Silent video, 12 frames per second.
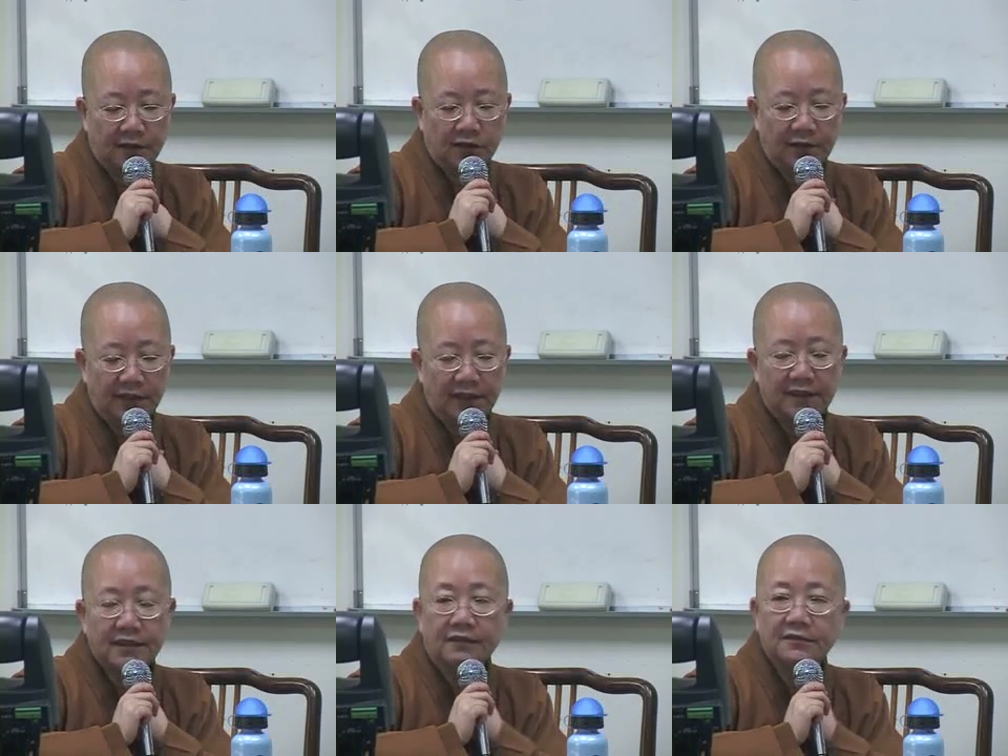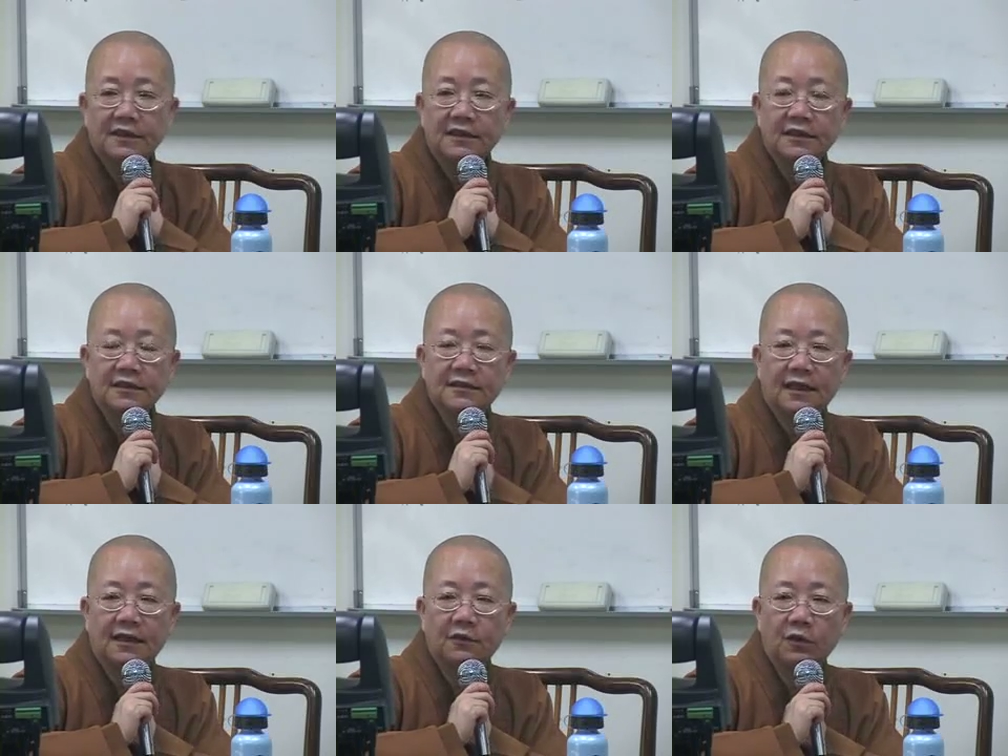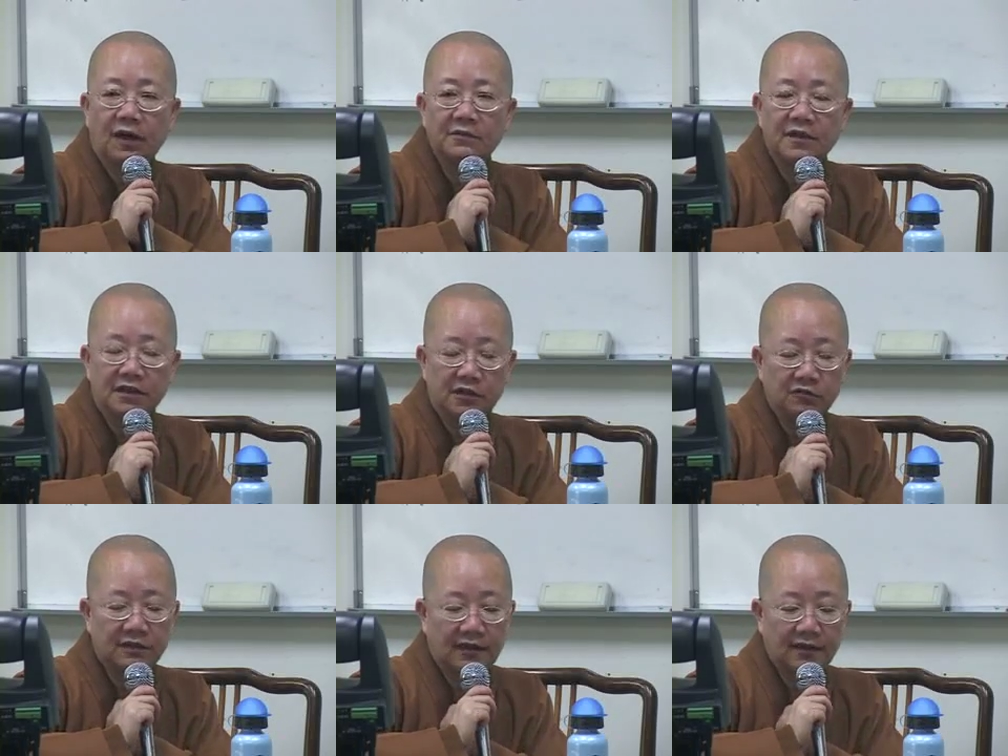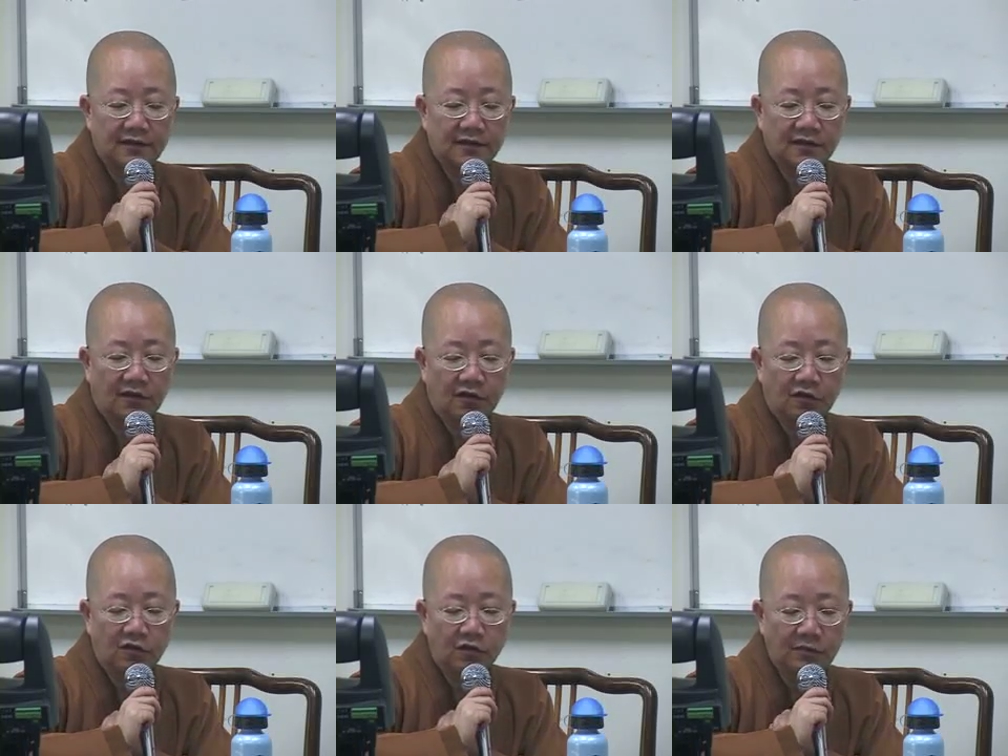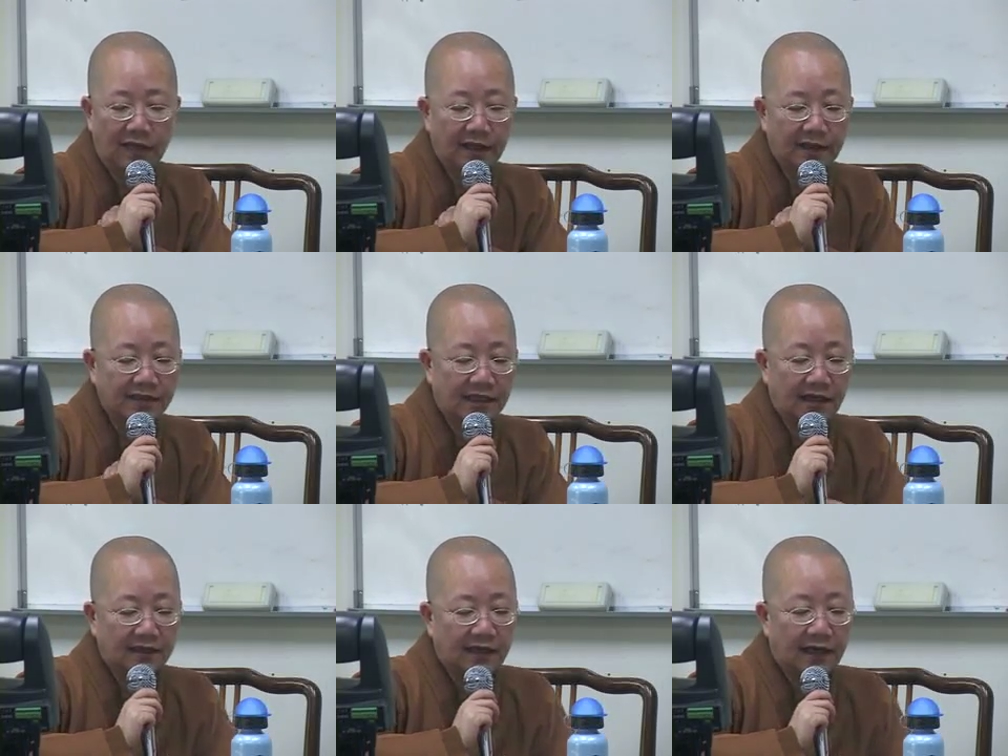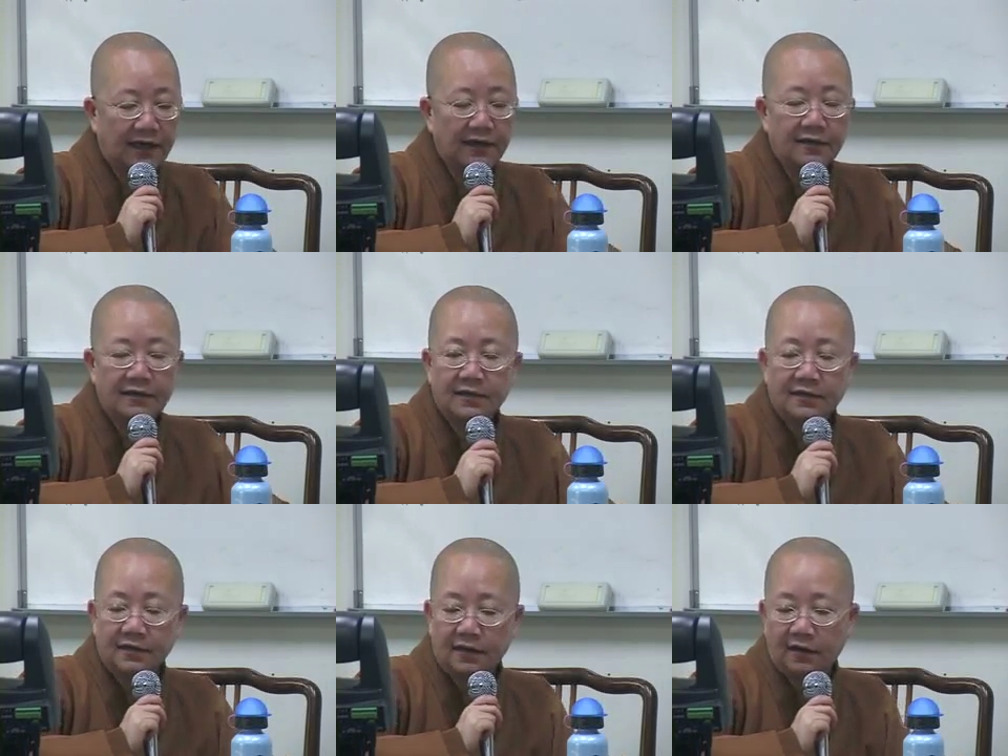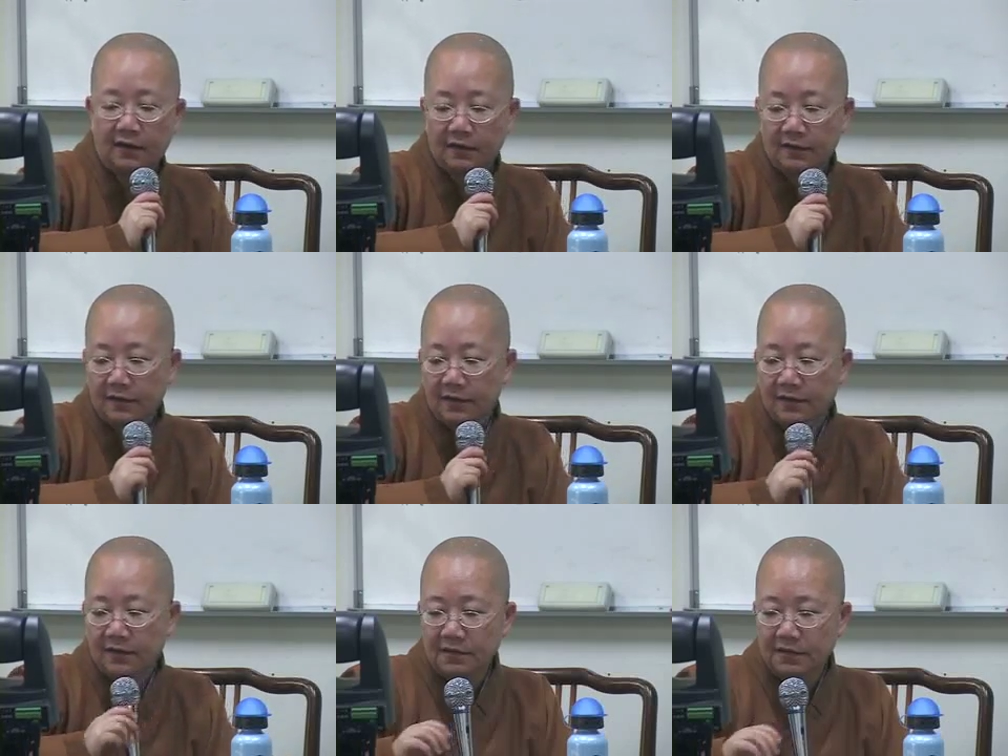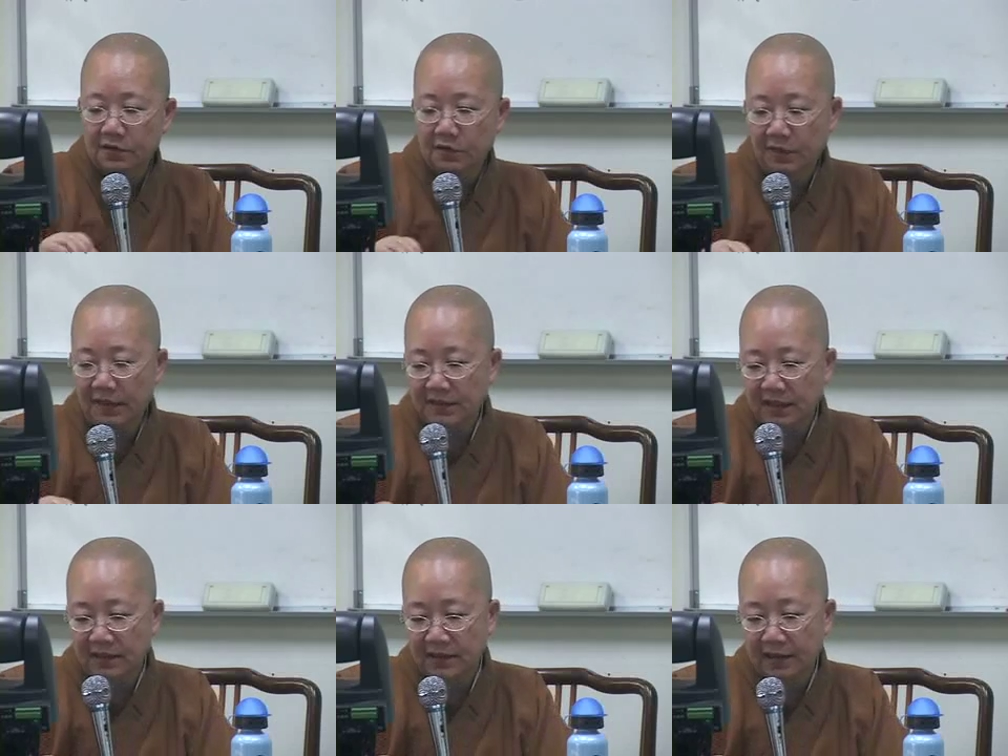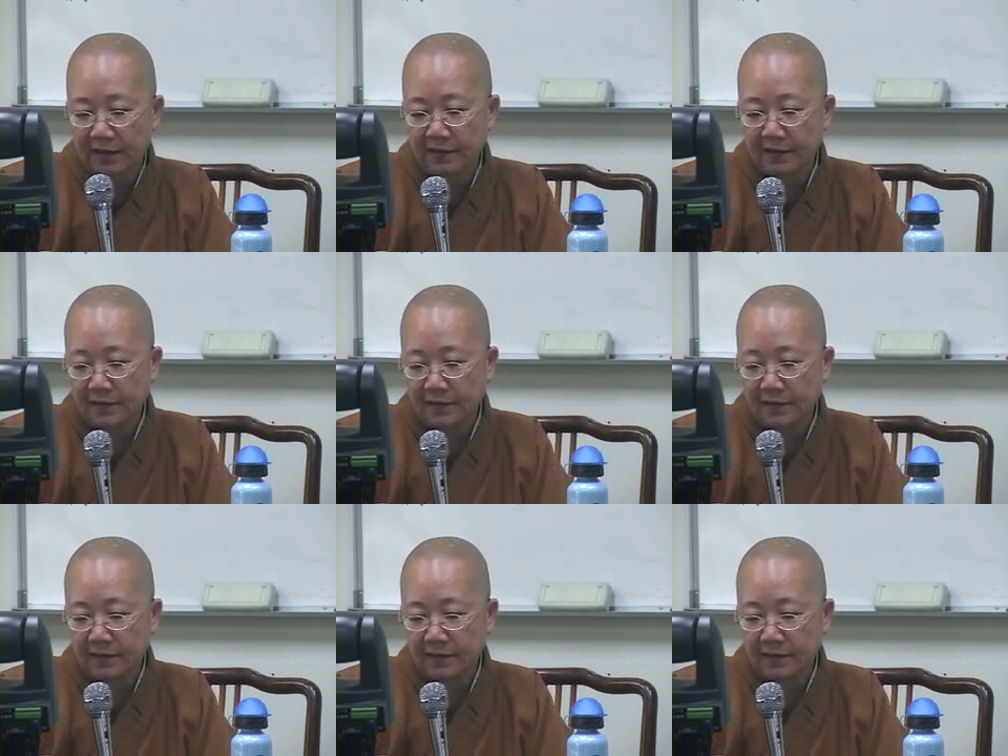对照着一个在外面游荡走马张台，啊，走马张台。